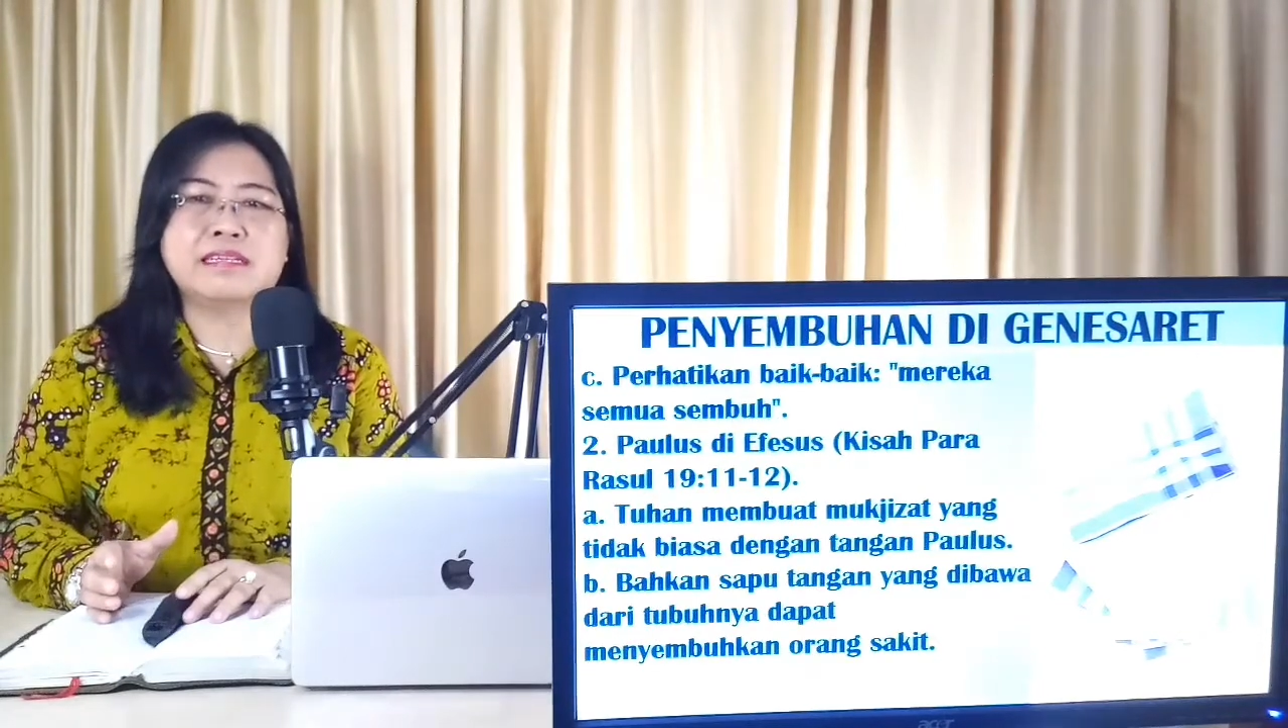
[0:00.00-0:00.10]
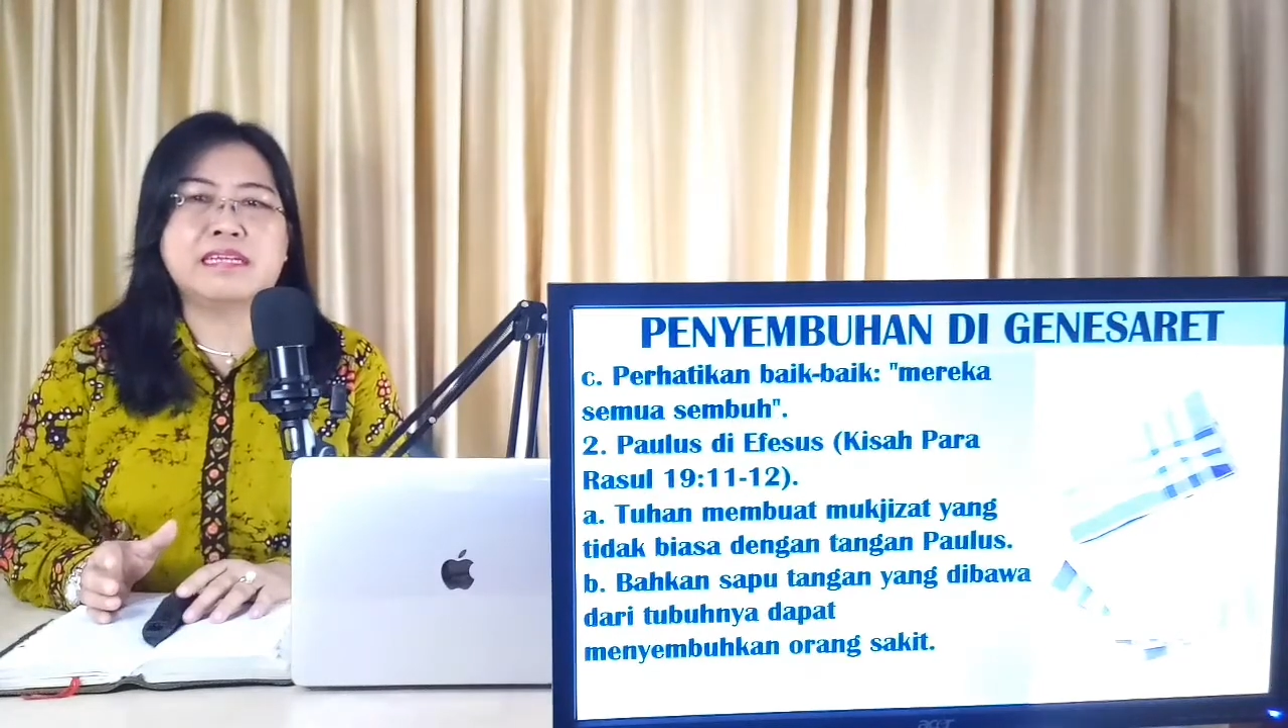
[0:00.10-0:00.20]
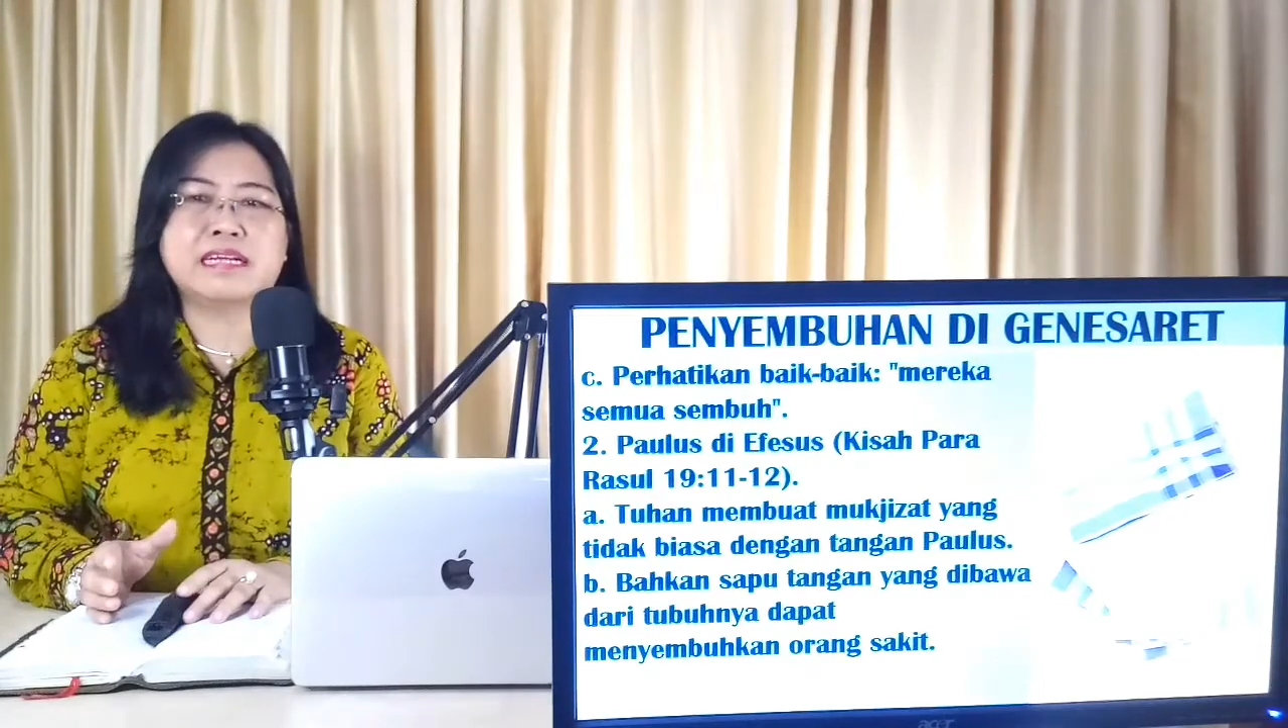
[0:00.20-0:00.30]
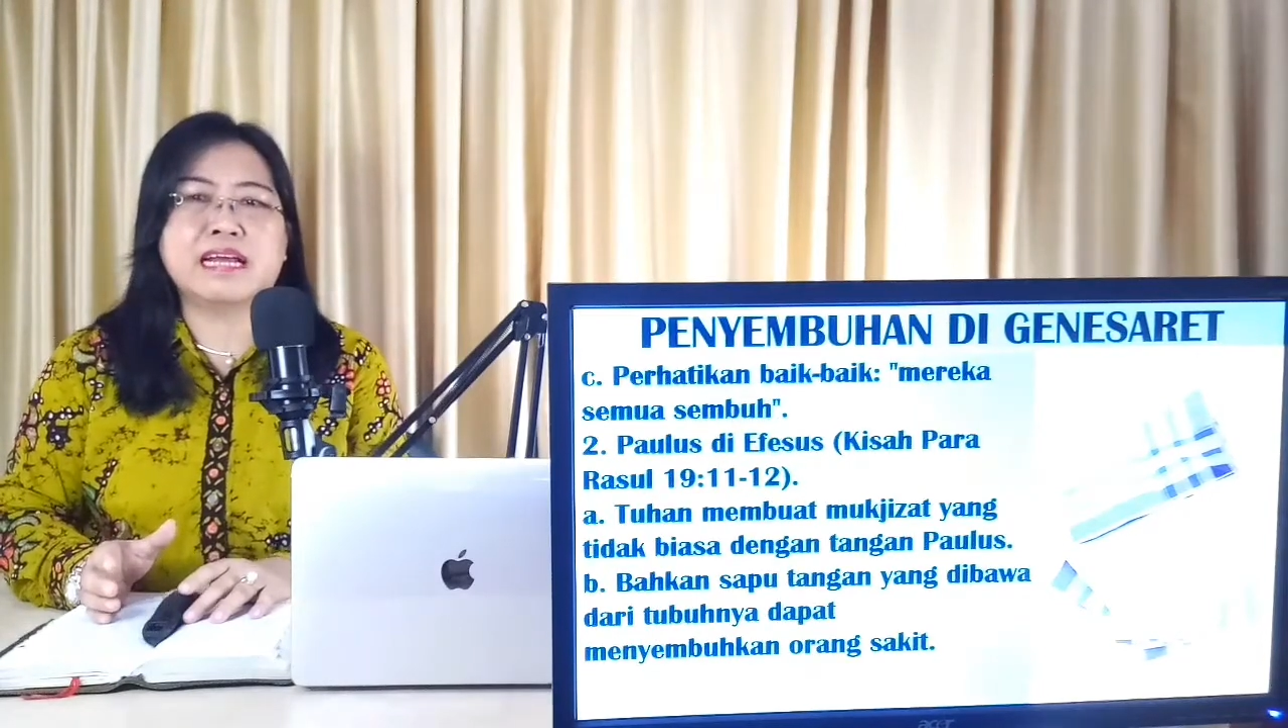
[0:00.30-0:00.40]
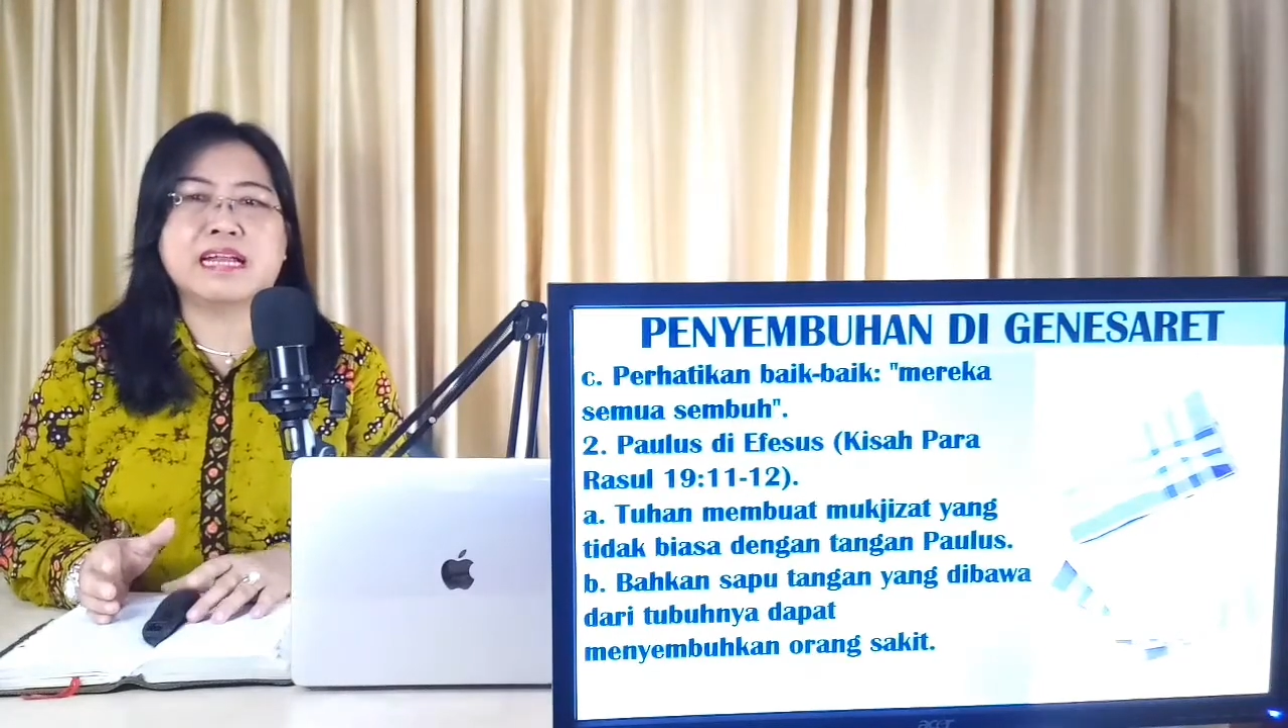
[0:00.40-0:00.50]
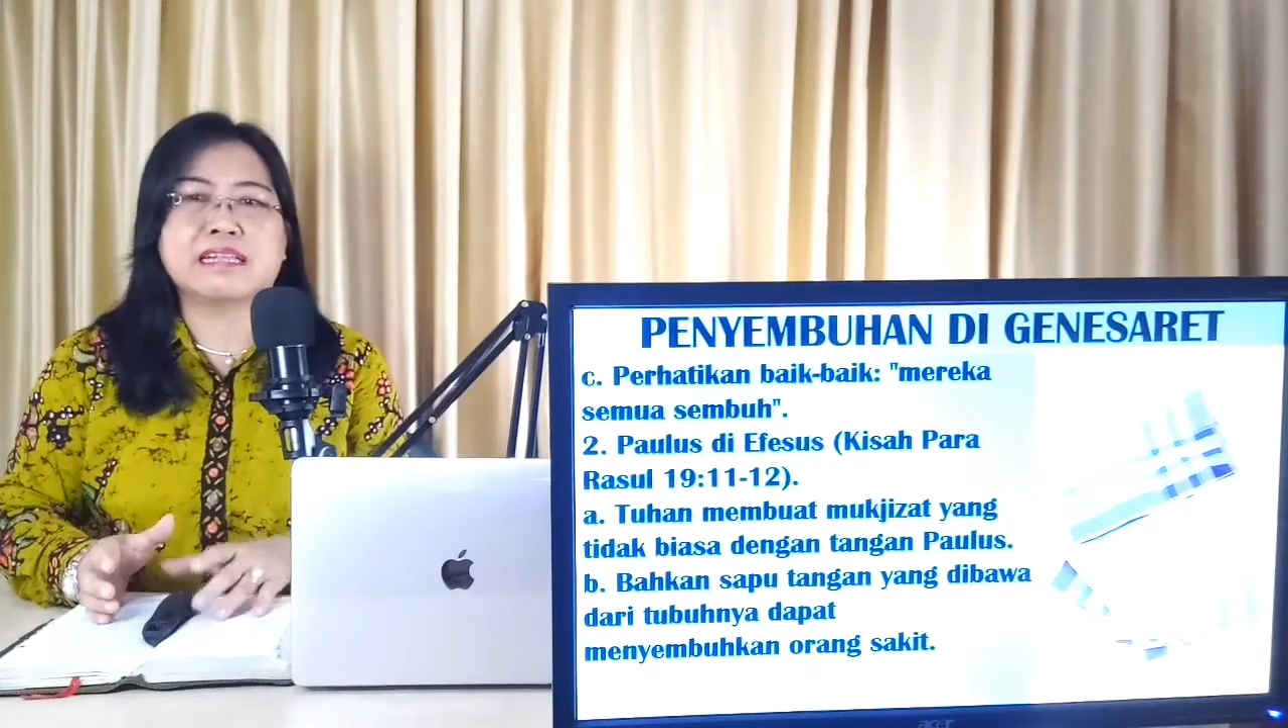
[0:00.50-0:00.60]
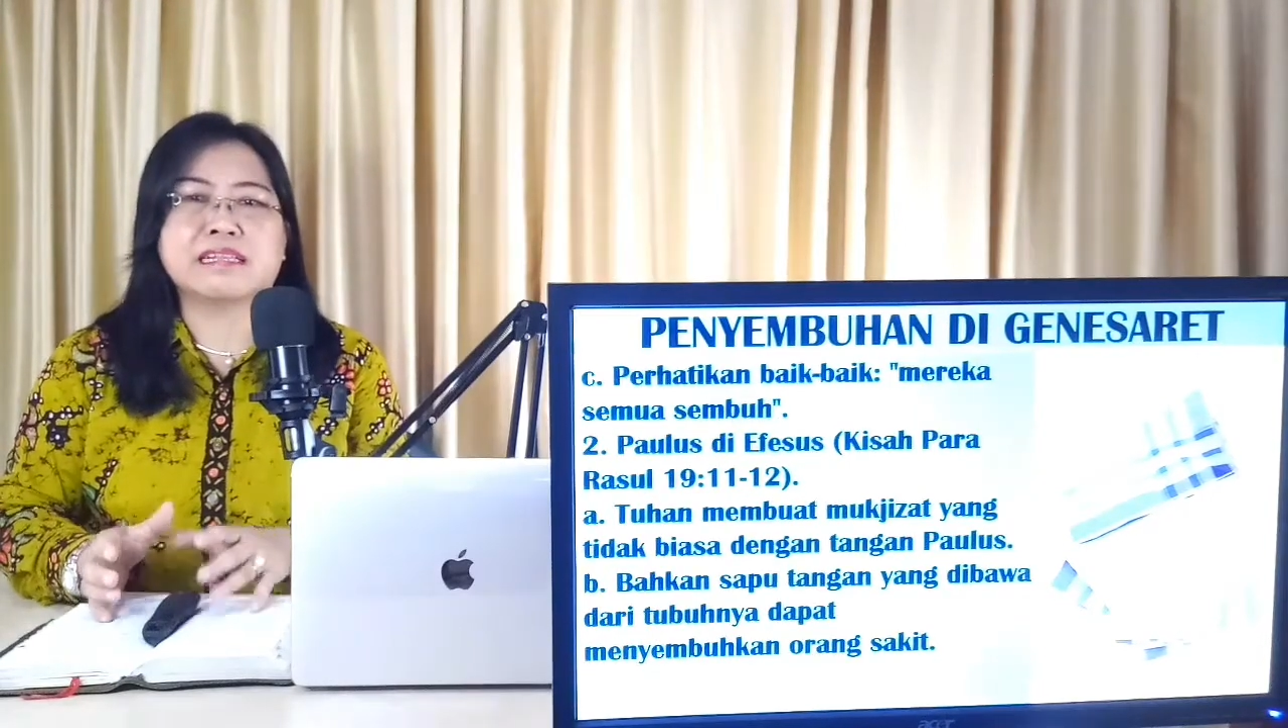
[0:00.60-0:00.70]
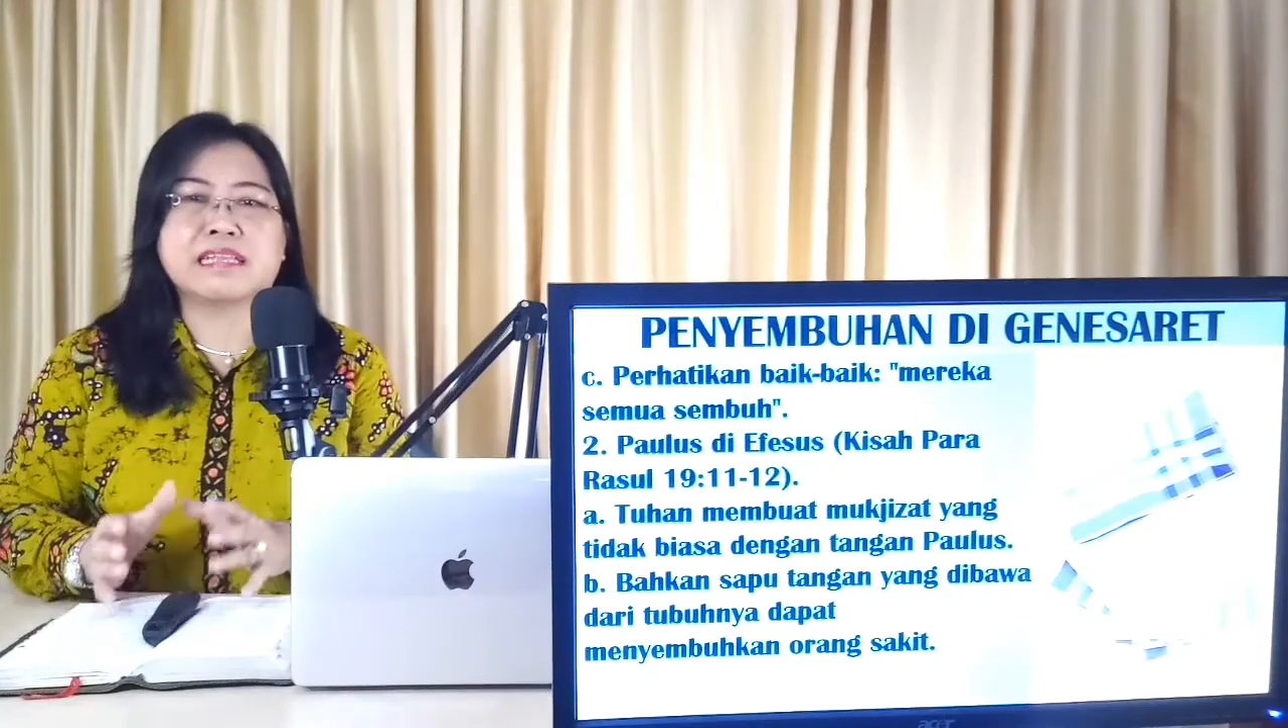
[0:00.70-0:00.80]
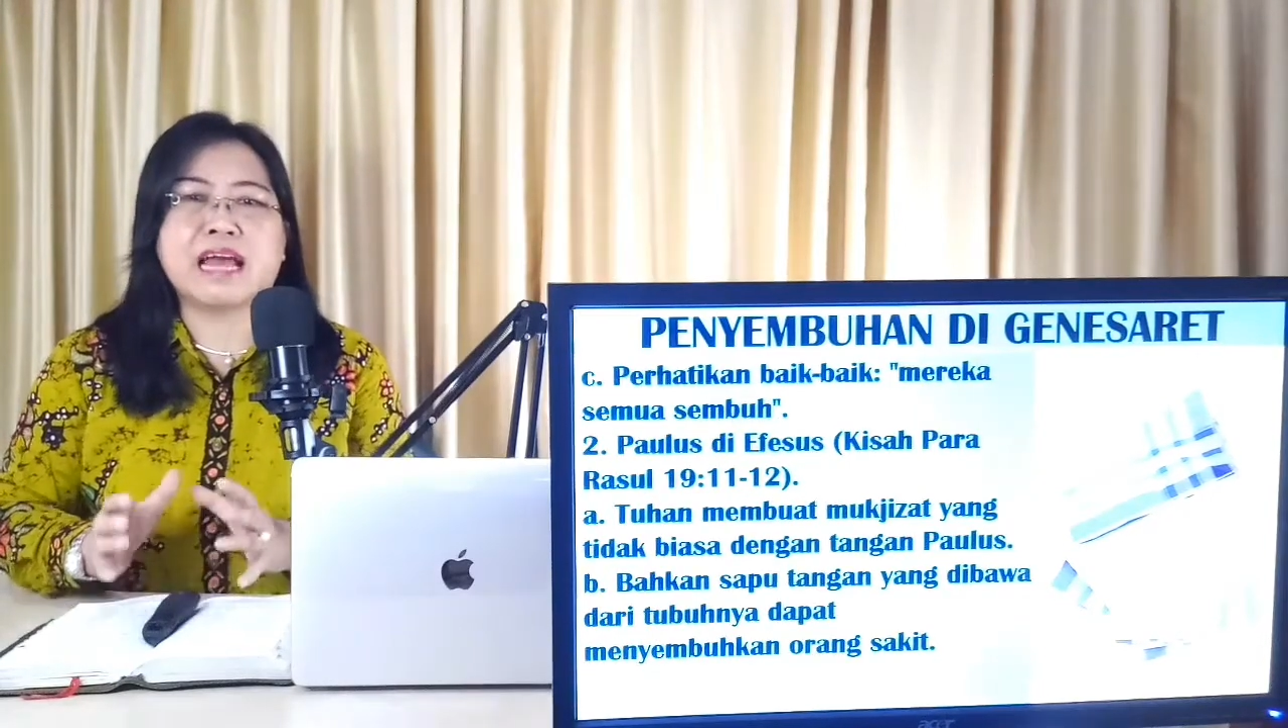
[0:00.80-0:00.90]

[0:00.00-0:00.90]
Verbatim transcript: dengan